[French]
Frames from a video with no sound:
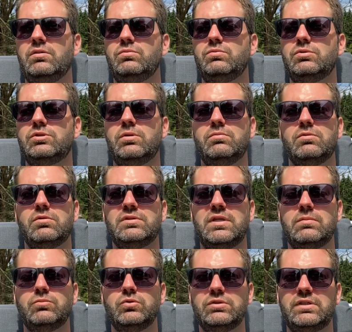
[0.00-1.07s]
nous sommes dans
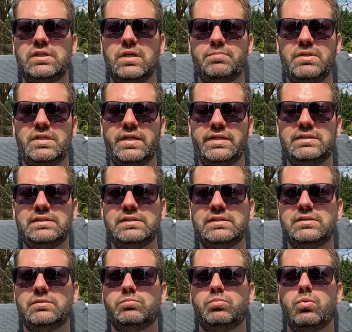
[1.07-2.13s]
un monde
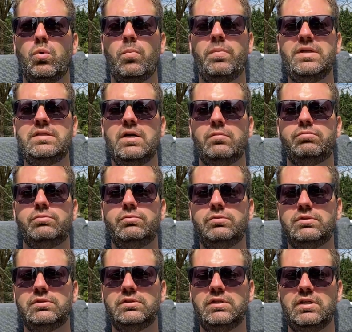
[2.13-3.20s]
capitaliste, pour pas dire
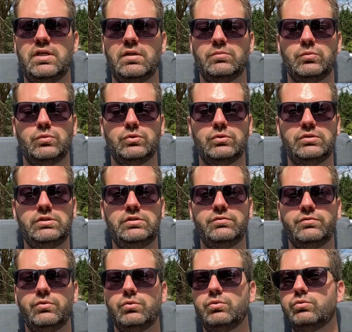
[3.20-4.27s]
plus, et à un moment donné, il
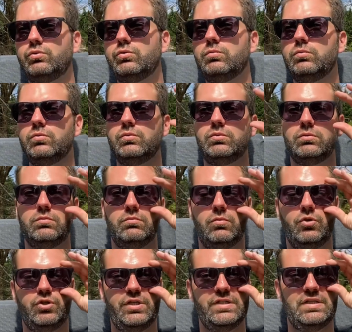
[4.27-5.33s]
faut que tout le monde
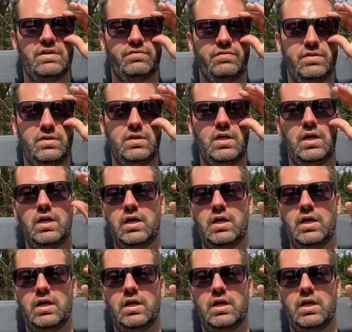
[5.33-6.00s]
mange à sa faim.